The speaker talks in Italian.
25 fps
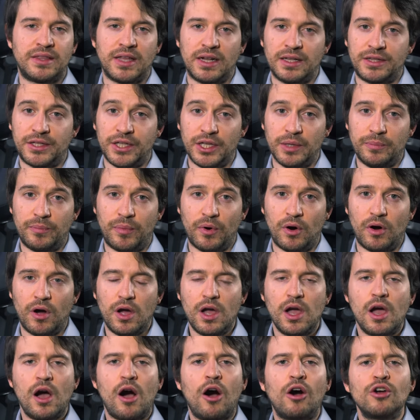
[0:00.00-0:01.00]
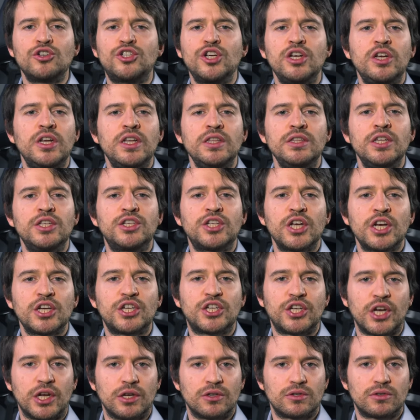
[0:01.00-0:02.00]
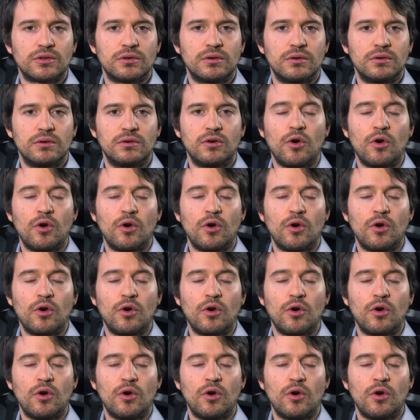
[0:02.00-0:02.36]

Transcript: del tipo oggi l'indice è sceso,